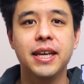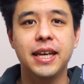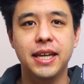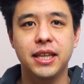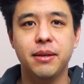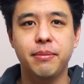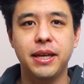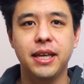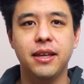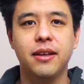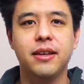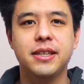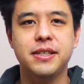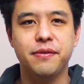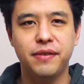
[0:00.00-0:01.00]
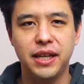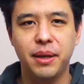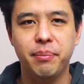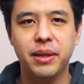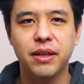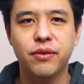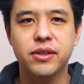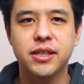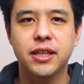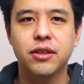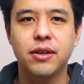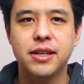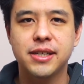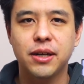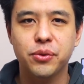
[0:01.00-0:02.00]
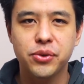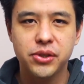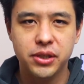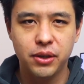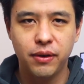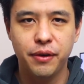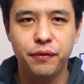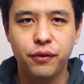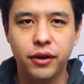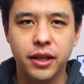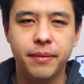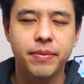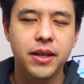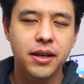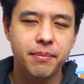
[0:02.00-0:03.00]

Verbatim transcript: e também se vale a pena você atualizar o seu iPhone.